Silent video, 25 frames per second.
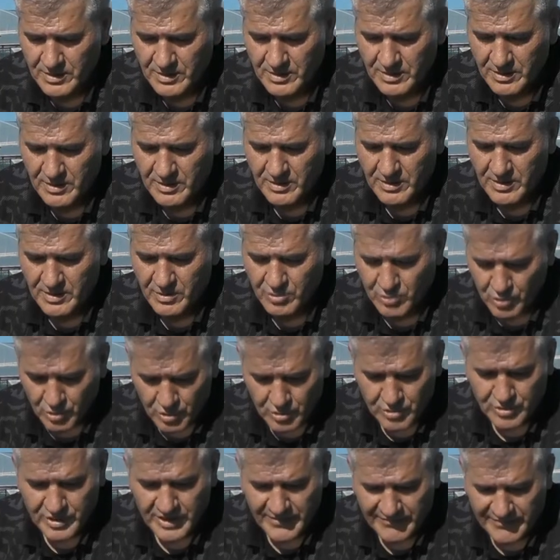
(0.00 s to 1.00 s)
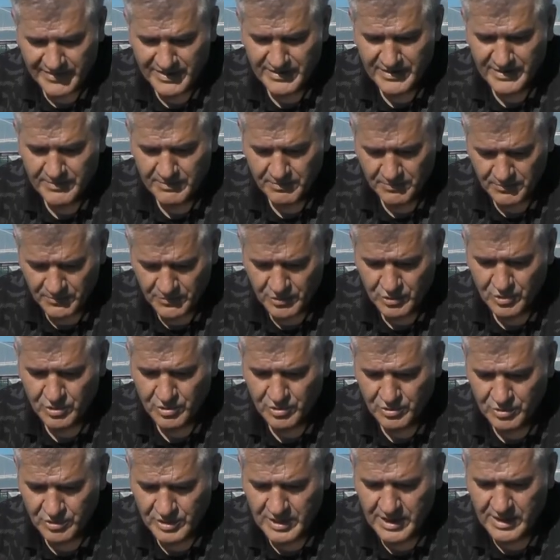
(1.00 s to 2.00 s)
Doğru mu? Doğrudur efendim.
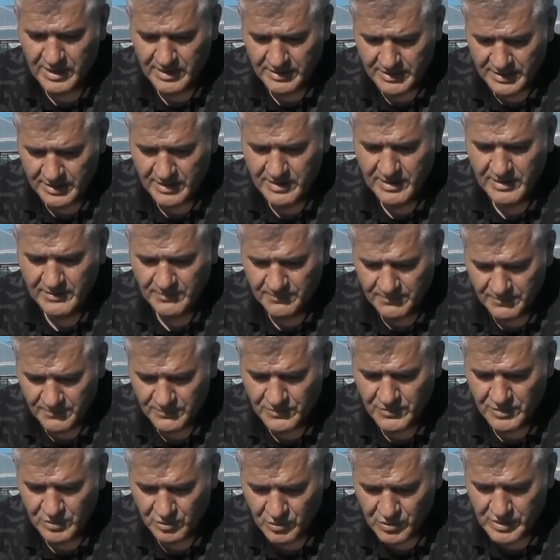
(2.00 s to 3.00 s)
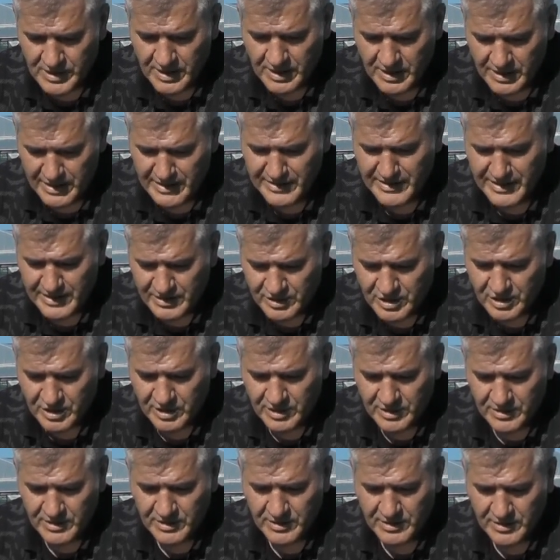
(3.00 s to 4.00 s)
Doğrudur. Kaliteli güzel
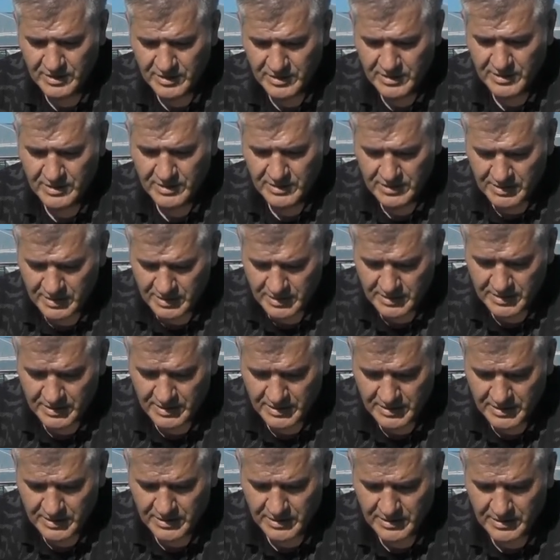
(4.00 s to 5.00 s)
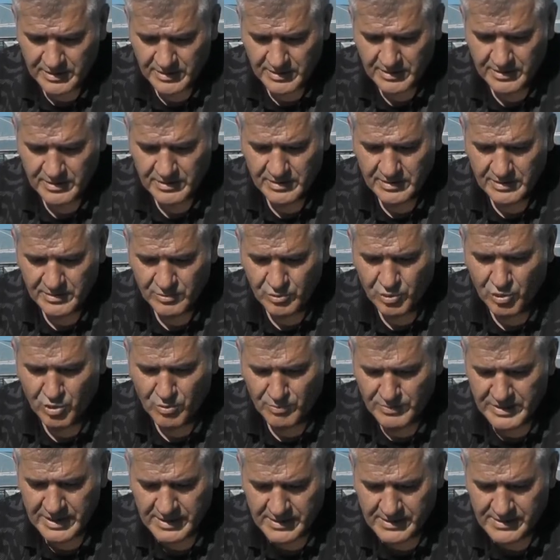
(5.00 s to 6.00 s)
enerji e,
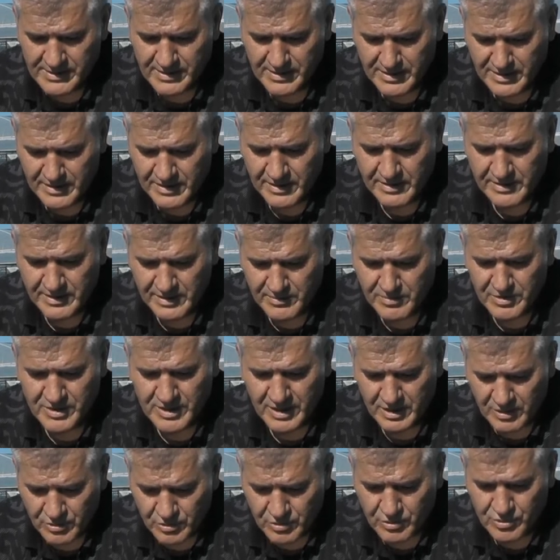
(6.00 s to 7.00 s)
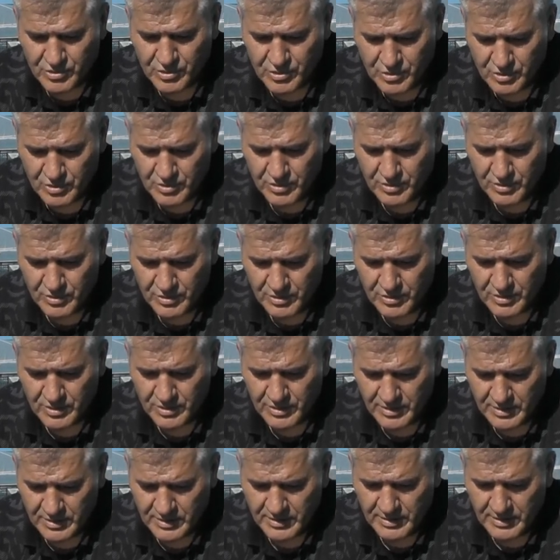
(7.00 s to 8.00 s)
dolum tesisine yakıtımızı alıyoruz.
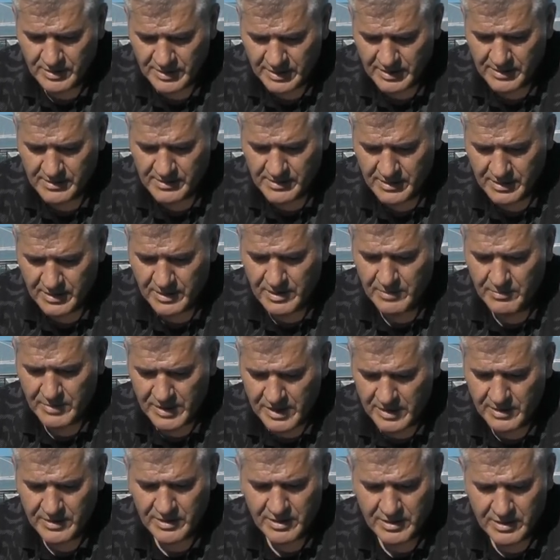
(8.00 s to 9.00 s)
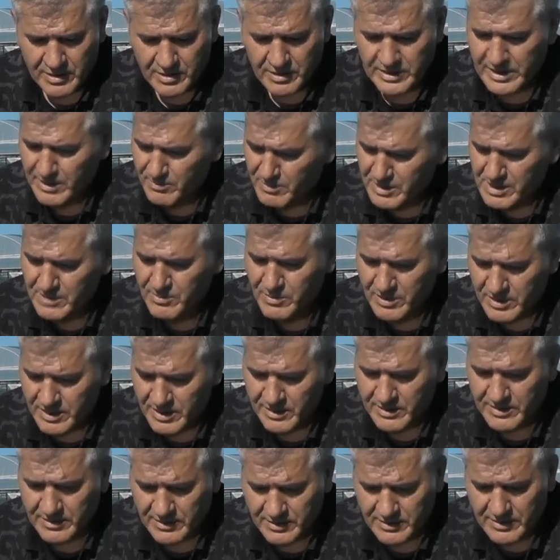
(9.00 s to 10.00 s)
TS'li, belgeli, temiz bir
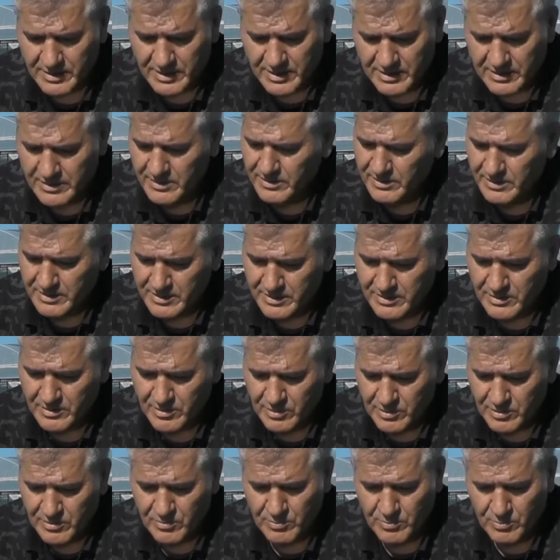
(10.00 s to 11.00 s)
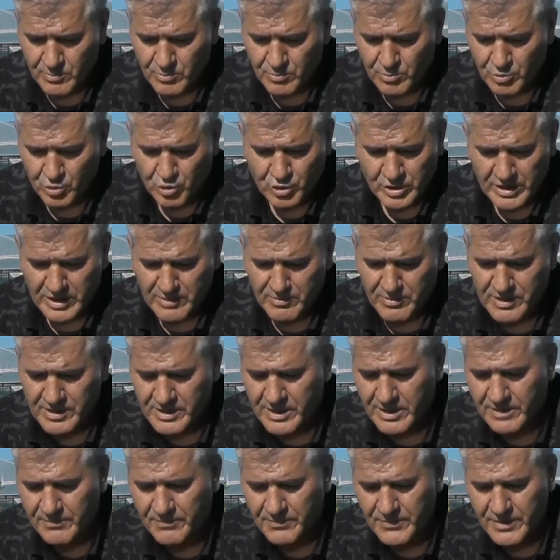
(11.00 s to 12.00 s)
yakıtta
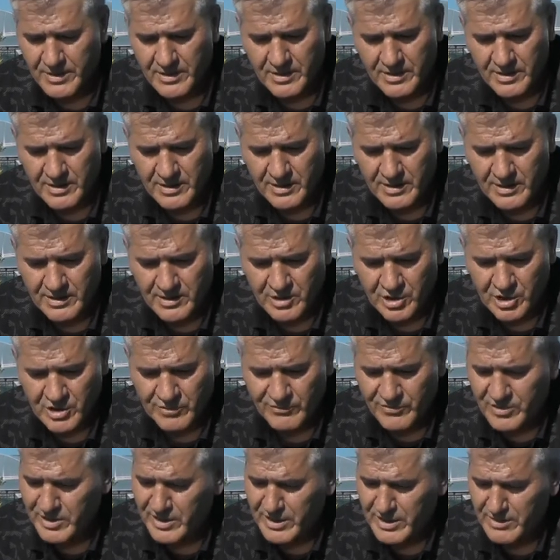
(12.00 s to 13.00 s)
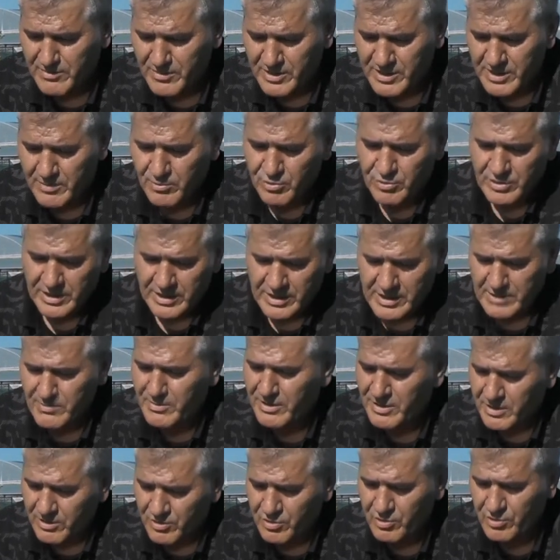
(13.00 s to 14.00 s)
müşterimize, çiftçilerimize burada
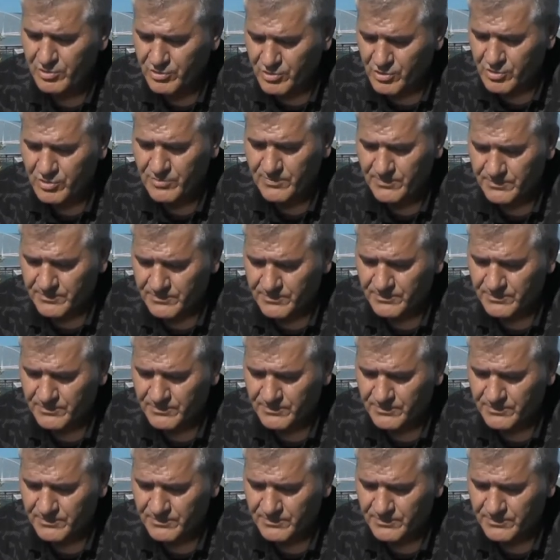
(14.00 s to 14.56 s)
hizmet ediyoruz.